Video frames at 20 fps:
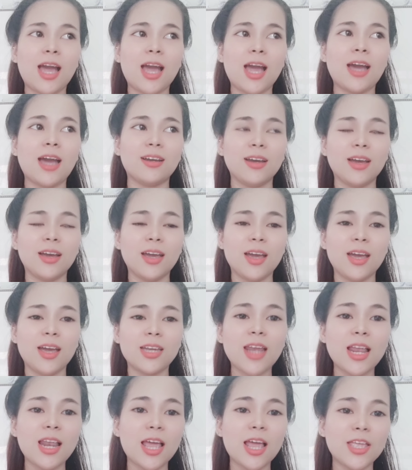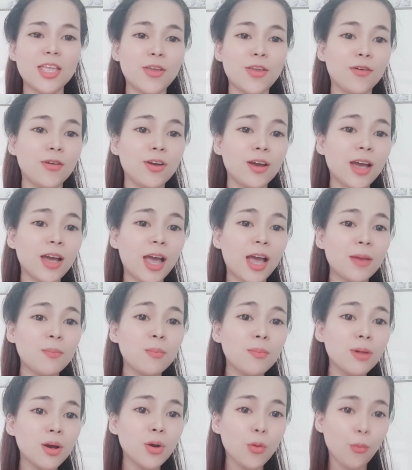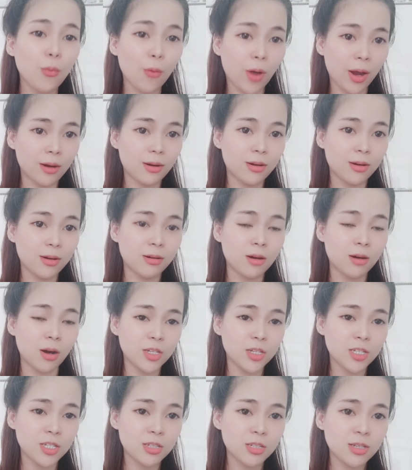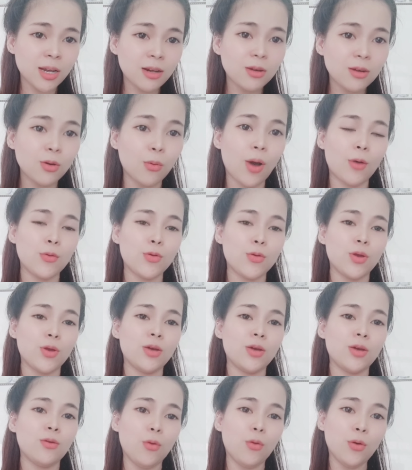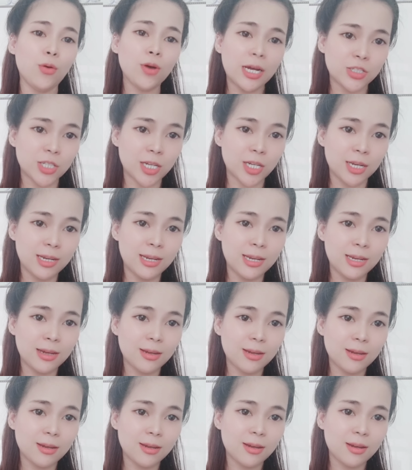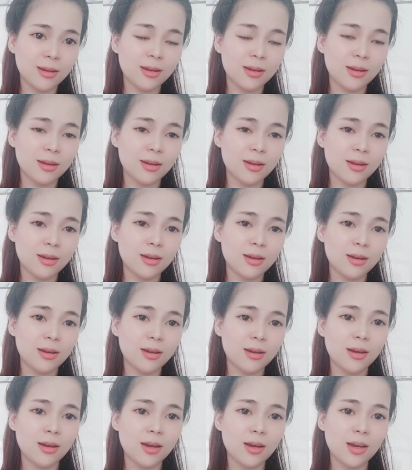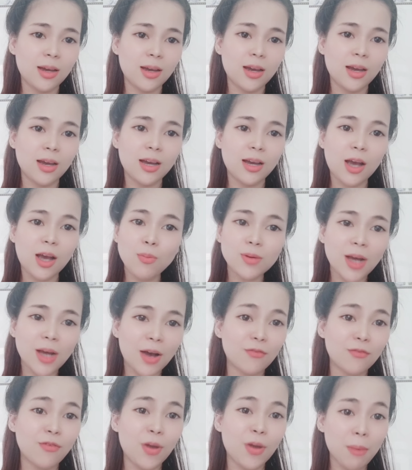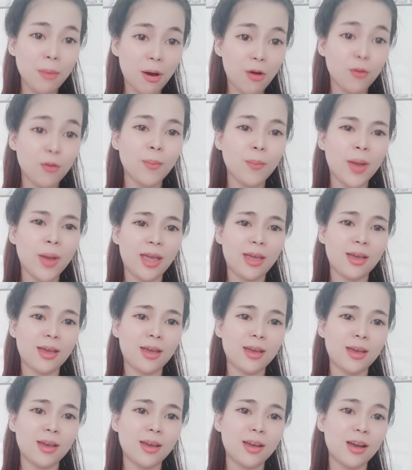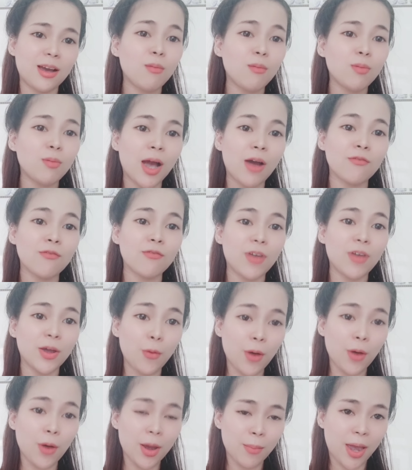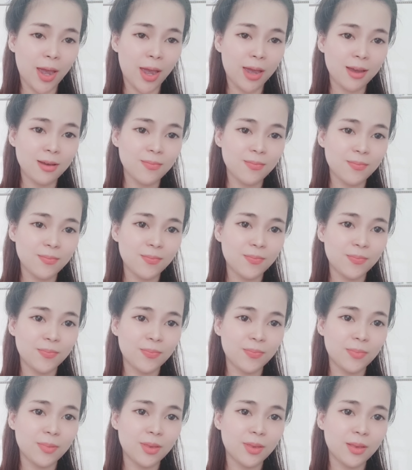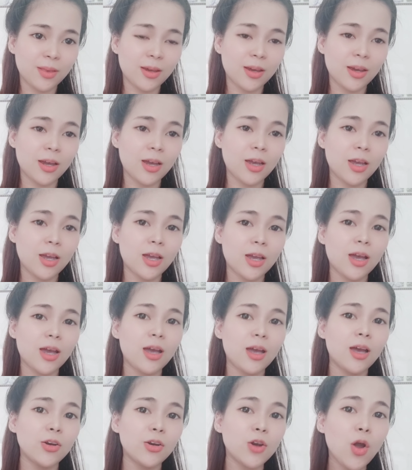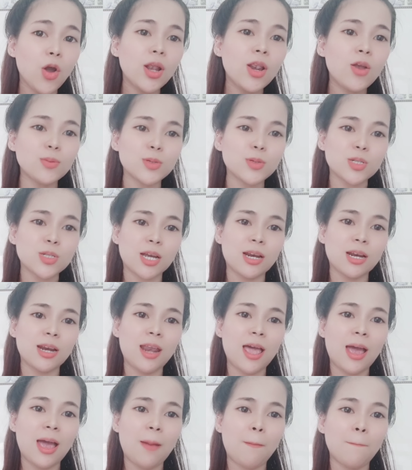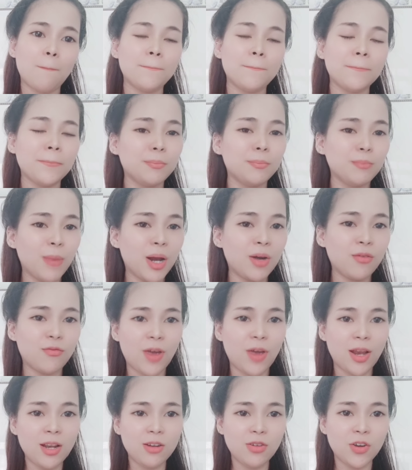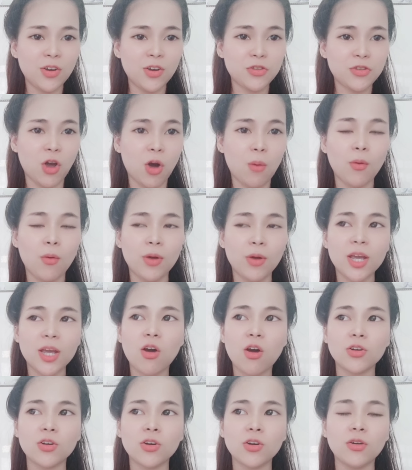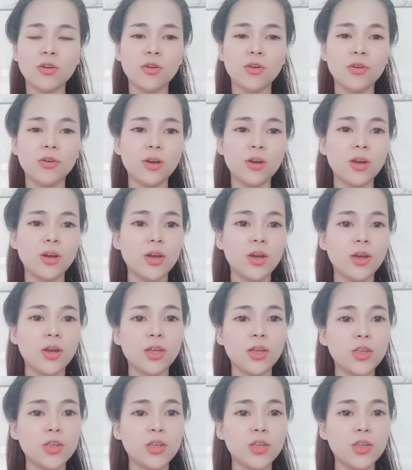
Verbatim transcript: và cái câu chuyện của cô hai cũng chưa được làm sáng tỏ thì theo như của nhà biết là như thế này nè hiện tại bây giờ á những cái sự việc mà liên quan đến cô hai hay là cô cuộn cuộn á thì à, đều đã được các bác lớn